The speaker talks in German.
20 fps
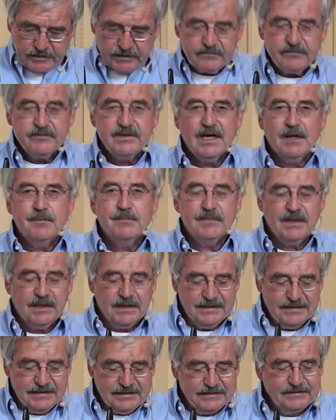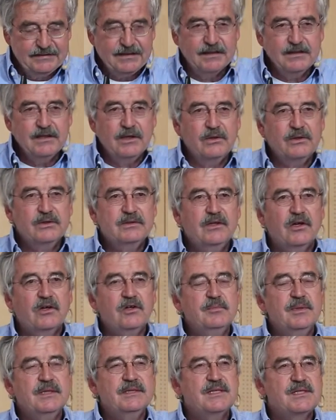Wir haben dann auch
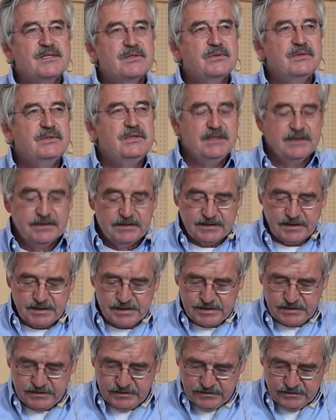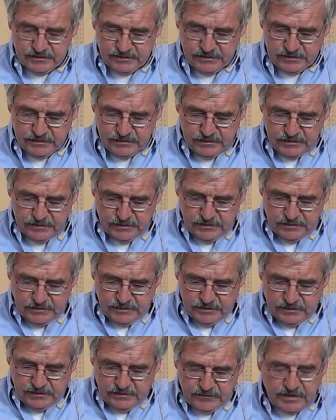darüber diskutiert gestern,
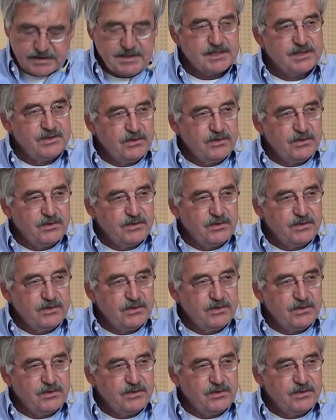was es